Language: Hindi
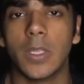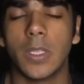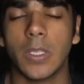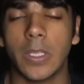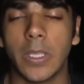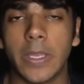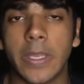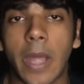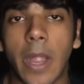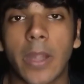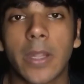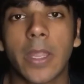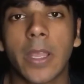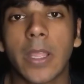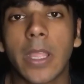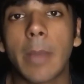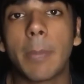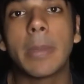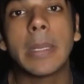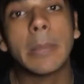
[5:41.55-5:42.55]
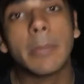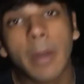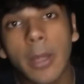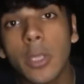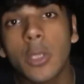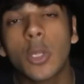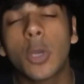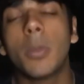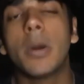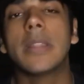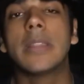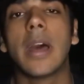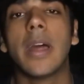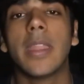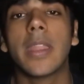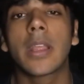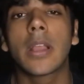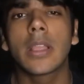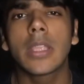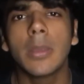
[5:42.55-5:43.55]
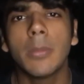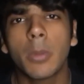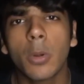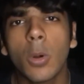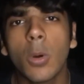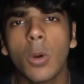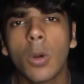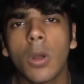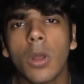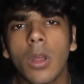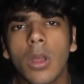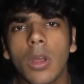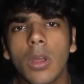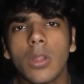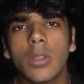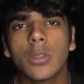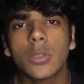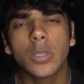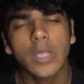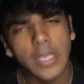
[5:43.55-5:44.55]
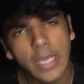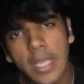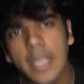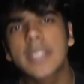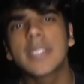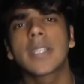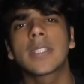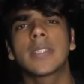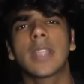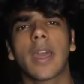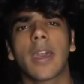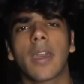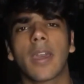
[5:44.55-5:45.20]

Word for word: ये नाटक है अपने मन को बताने का कि ब्रो तू ये कर सकता है